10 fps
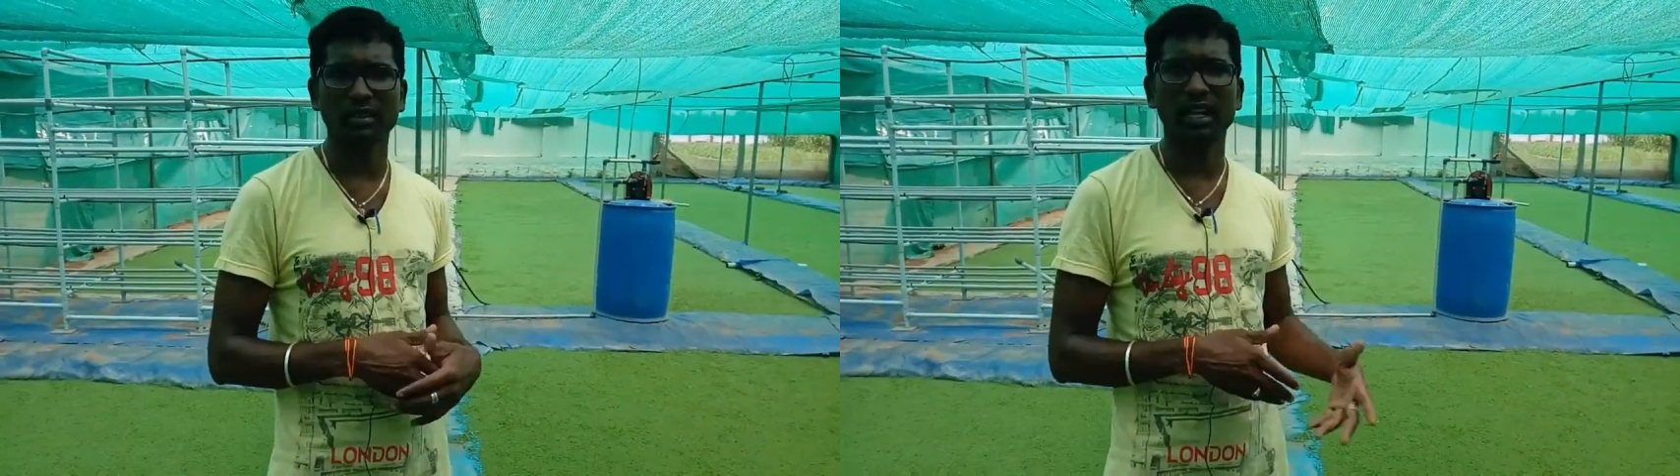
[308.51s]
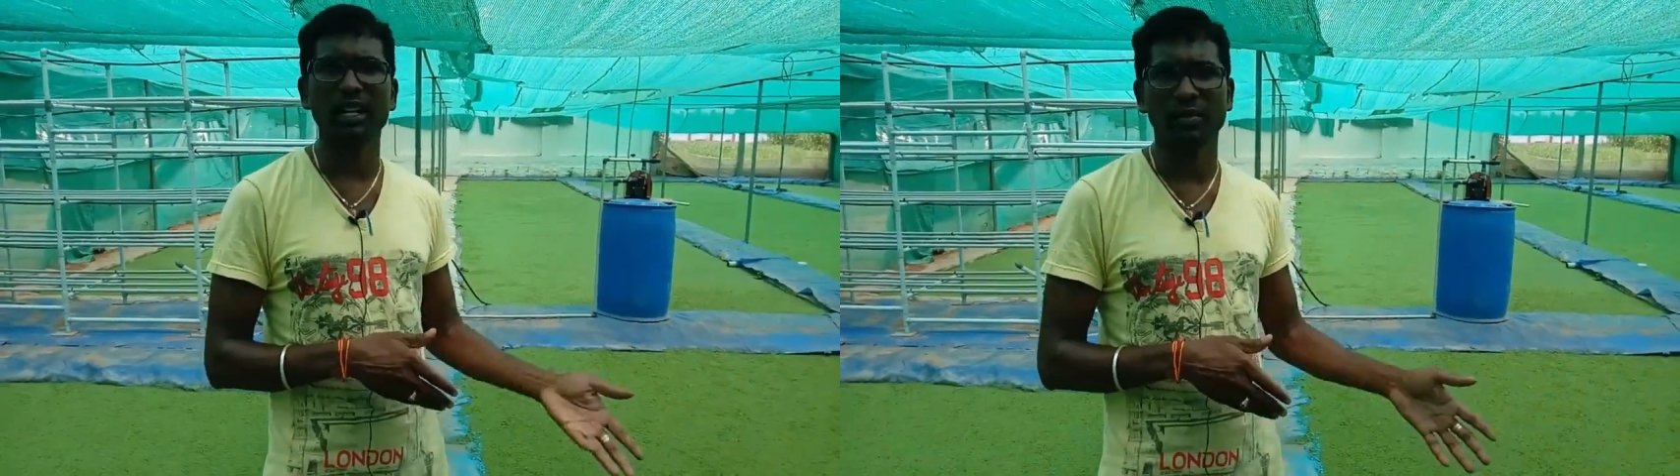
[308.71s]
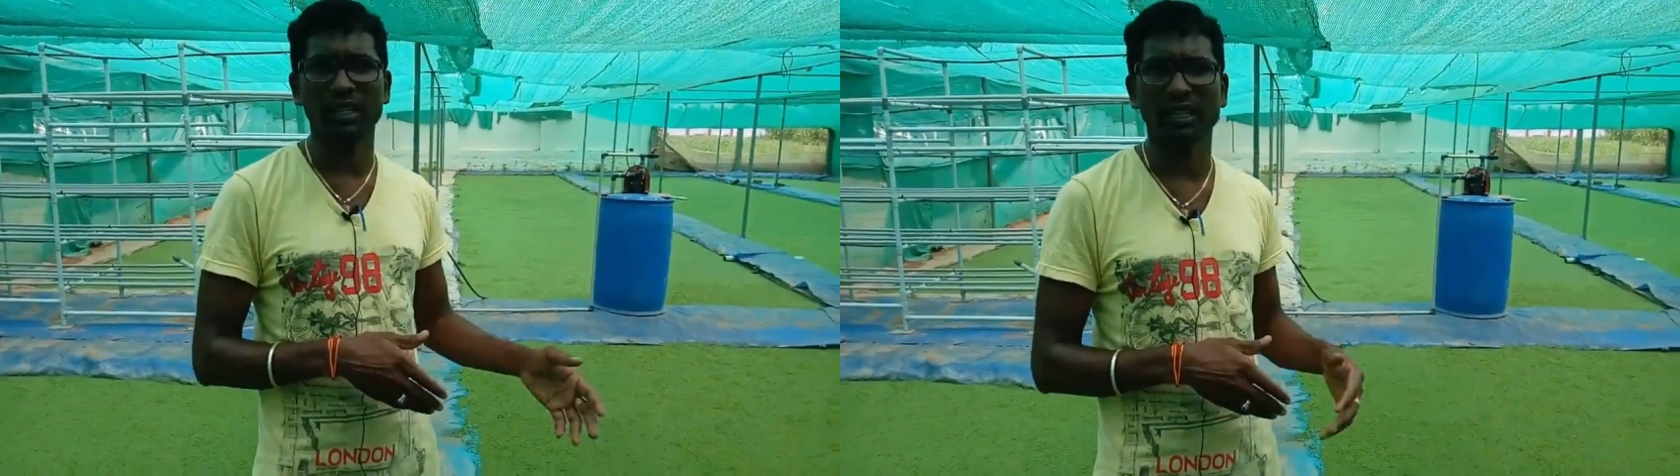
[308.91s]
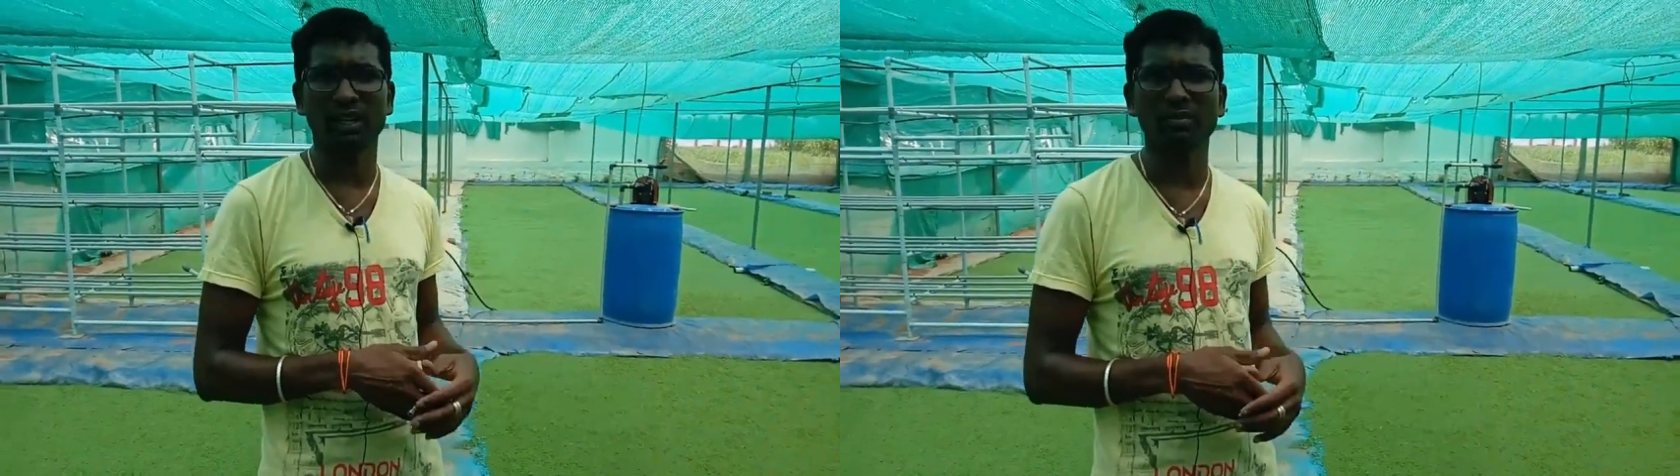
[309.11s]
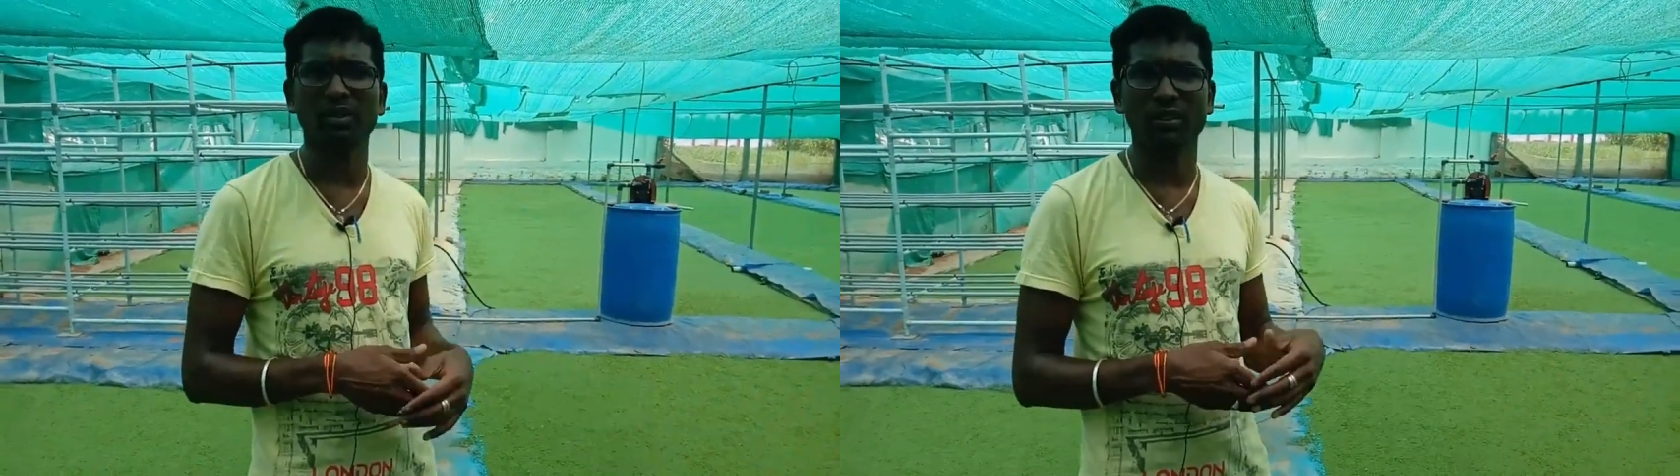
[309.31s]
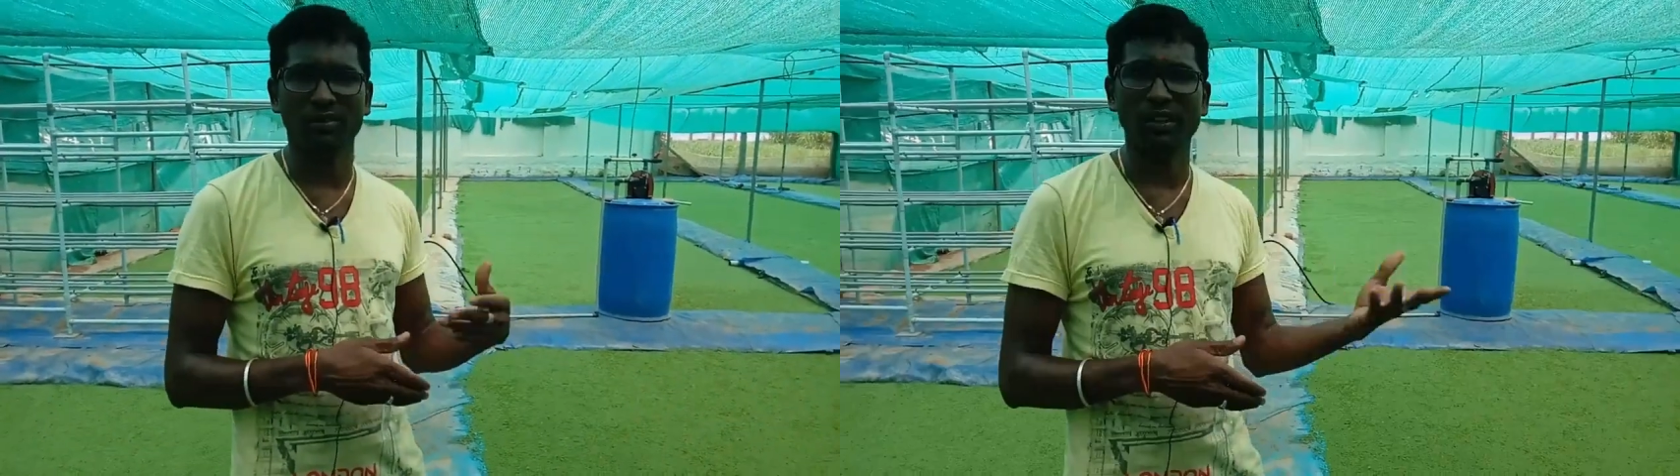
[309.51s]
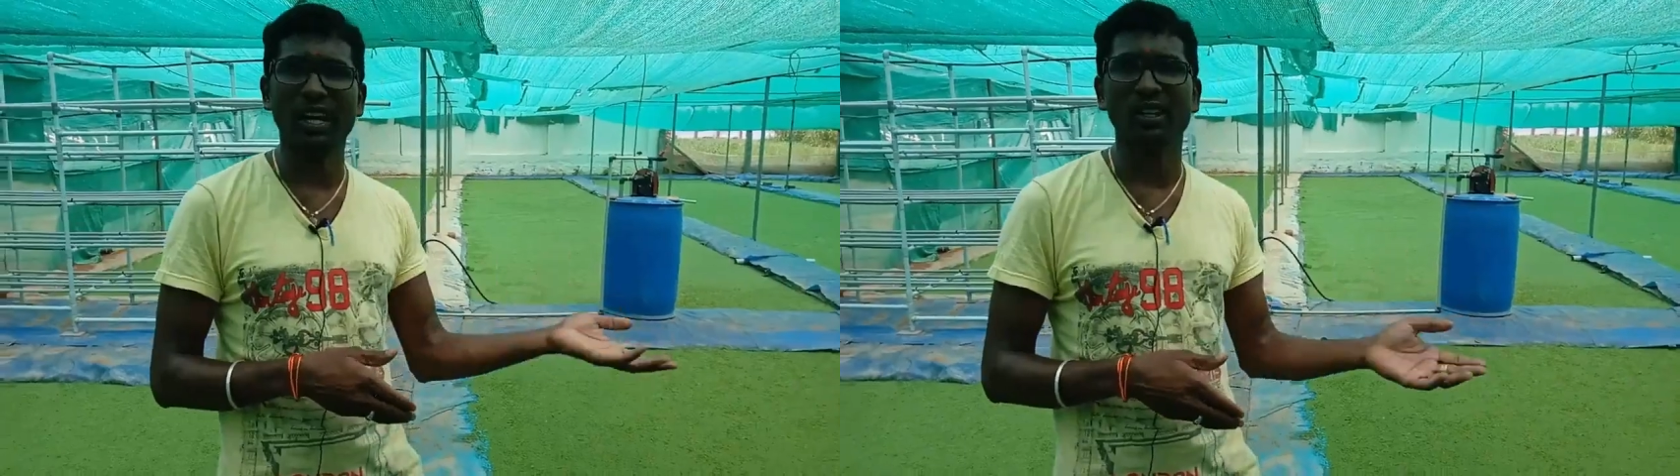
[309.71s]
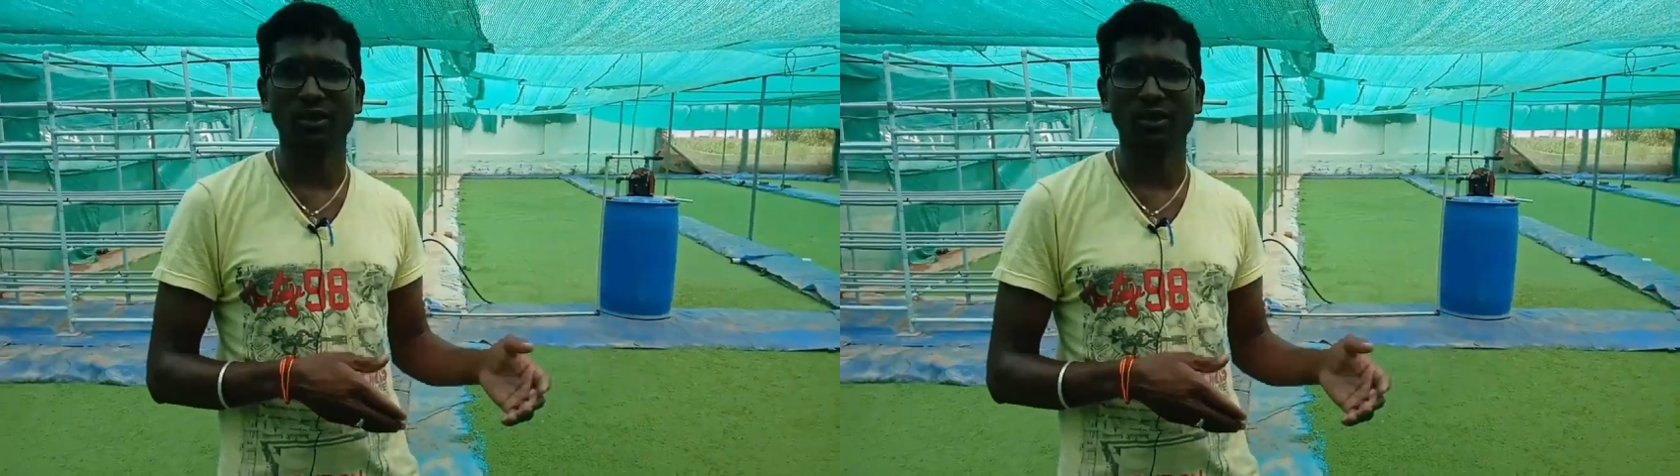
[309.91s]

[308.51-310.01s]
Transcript: காலி பண்ண தேவை நம்ம வேலை